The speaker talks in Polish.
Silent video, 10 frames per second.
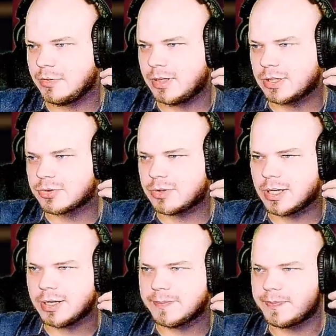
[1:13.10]
Julia post,
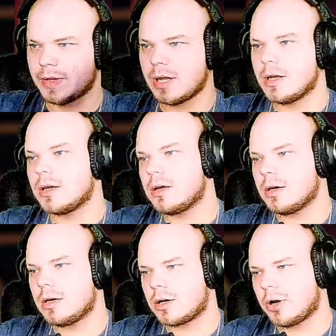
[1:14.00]
Żugaj. którym informuje o e,
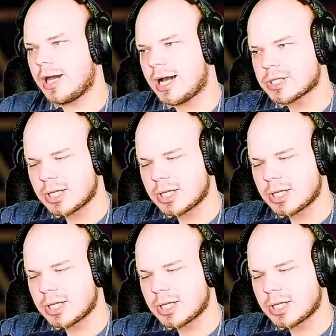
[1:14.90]
swoim... E, kojarzę